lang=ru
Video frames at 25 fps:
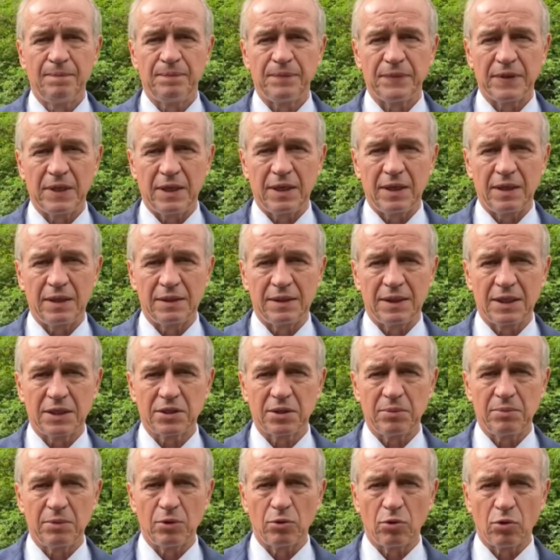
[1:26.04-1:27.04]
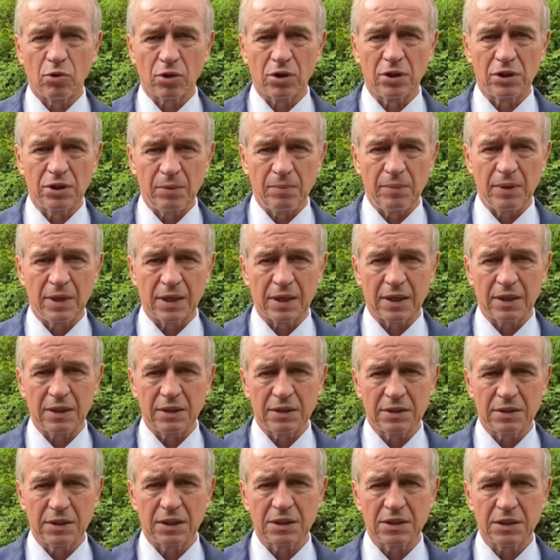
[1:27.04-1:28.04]
Э, нашими органами и
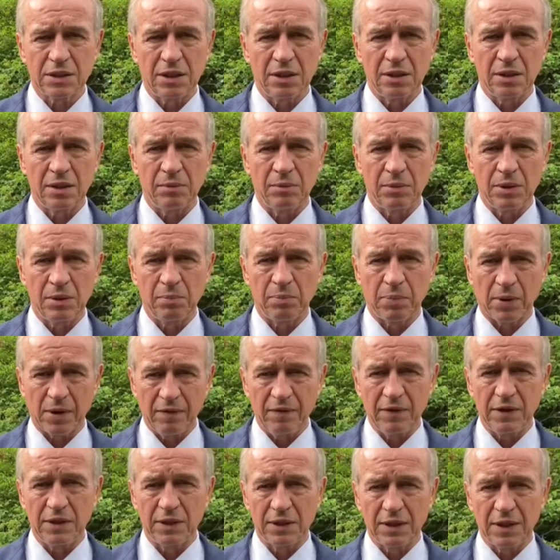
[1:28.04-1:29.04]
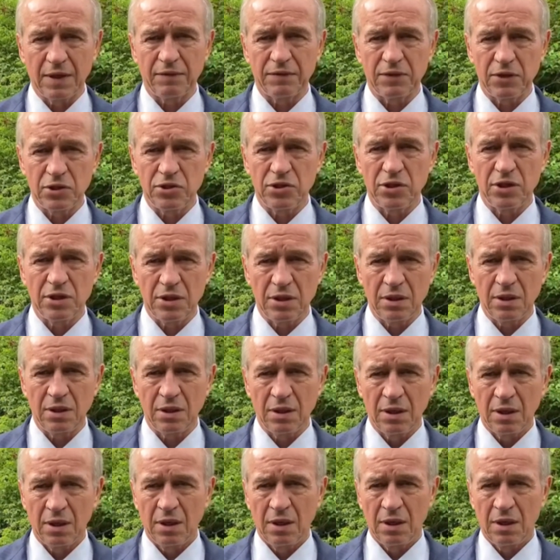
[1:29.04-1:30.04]
организациями проведена в течение
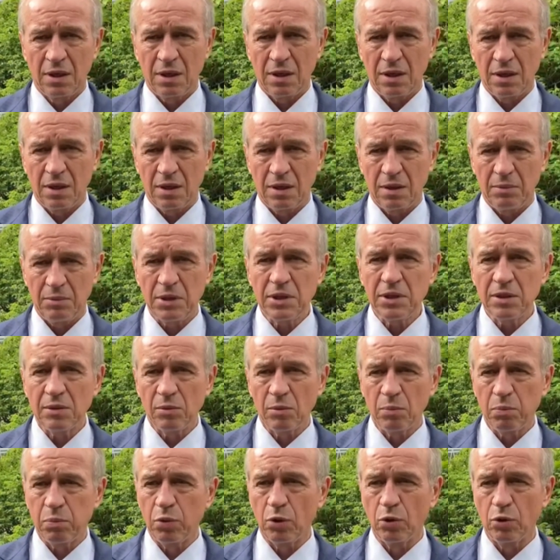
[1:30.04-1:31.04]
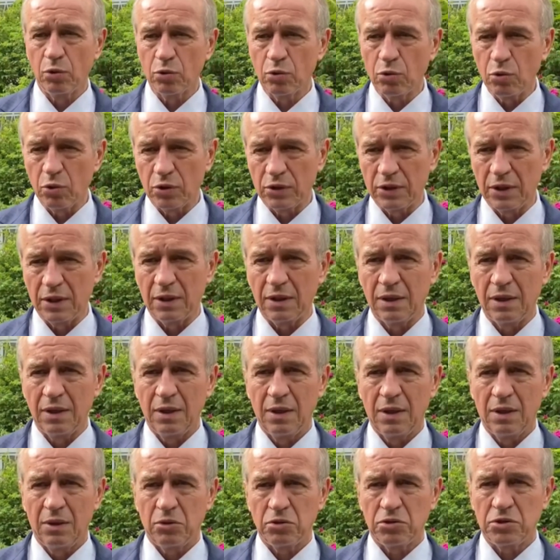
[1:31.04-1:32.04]
э, минимум полугода.
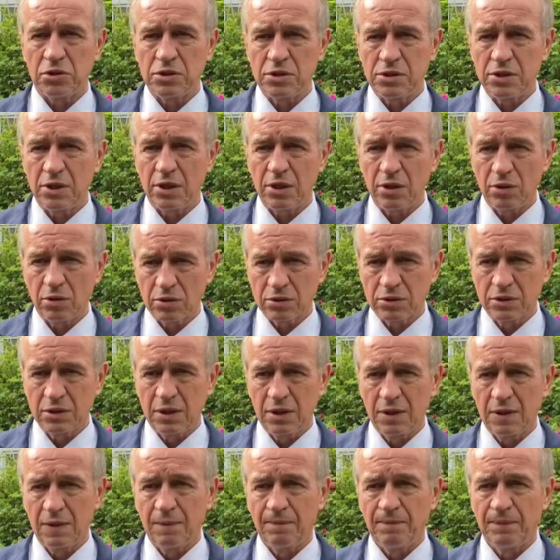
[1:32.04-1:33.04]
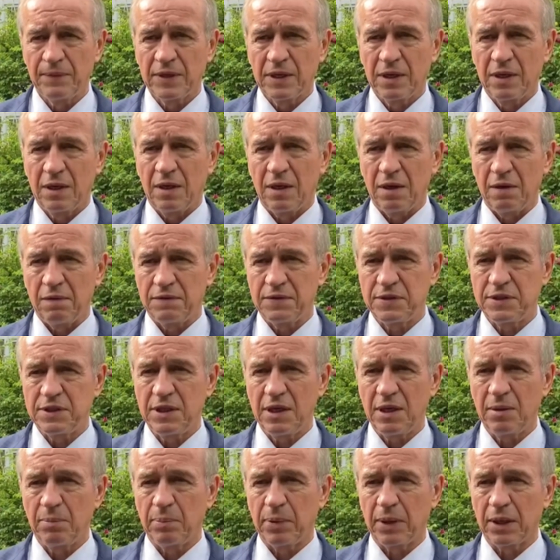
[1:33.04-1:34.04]
Очень серьезная. Э,
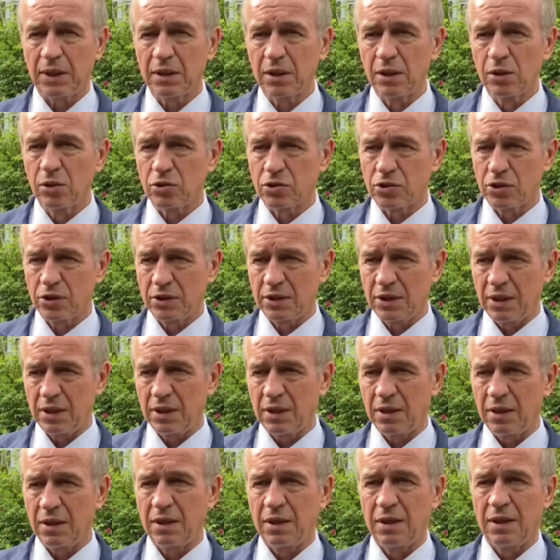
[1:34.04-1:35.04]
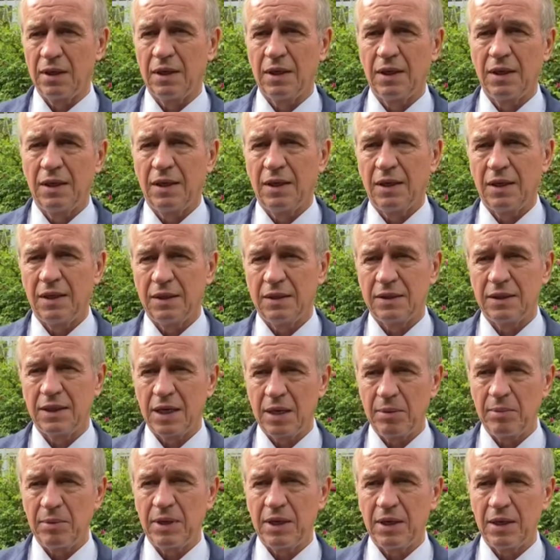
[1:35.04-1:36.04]
все предложенные
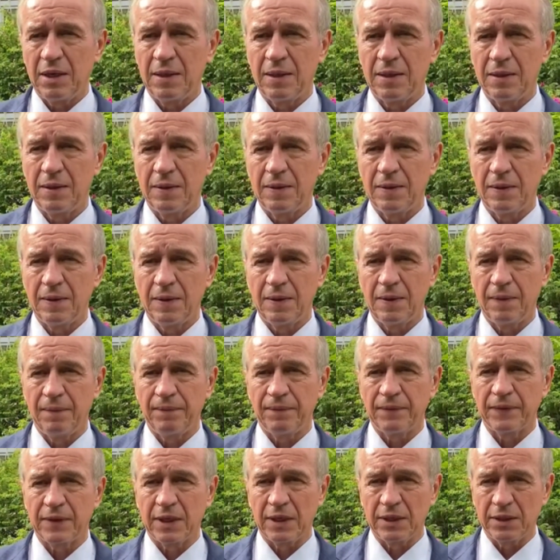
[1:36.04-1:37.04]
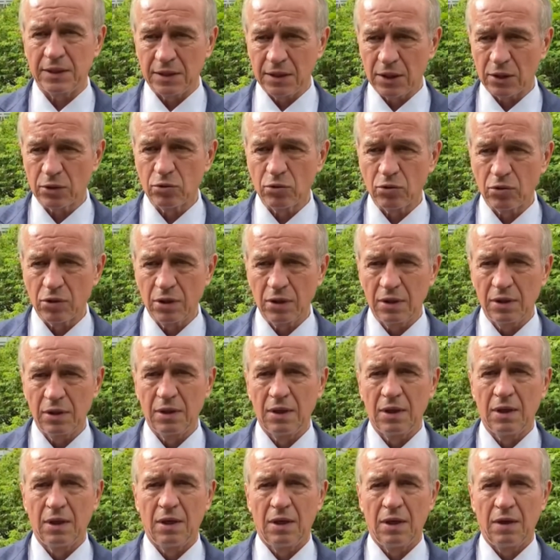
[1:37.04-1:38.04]
нами кандидатуры
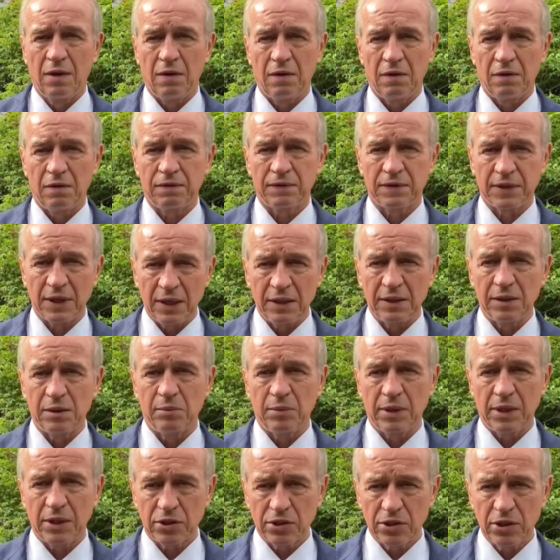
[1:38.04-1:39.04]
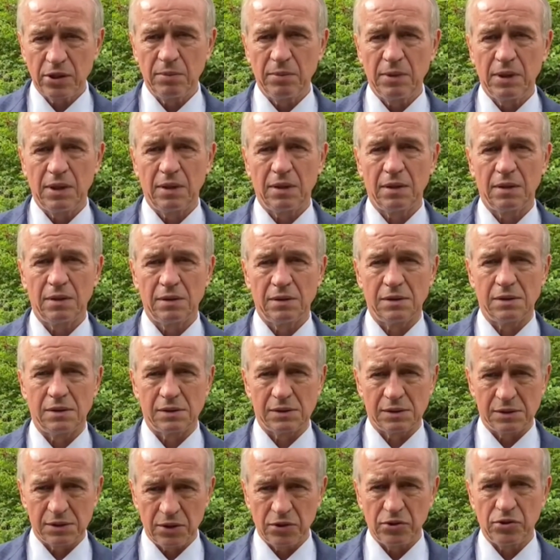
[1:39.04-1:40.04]
в тайном режиме
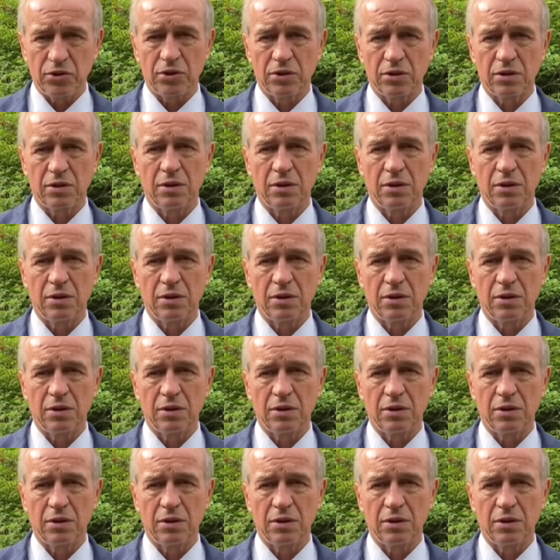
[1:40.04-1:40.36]
значит,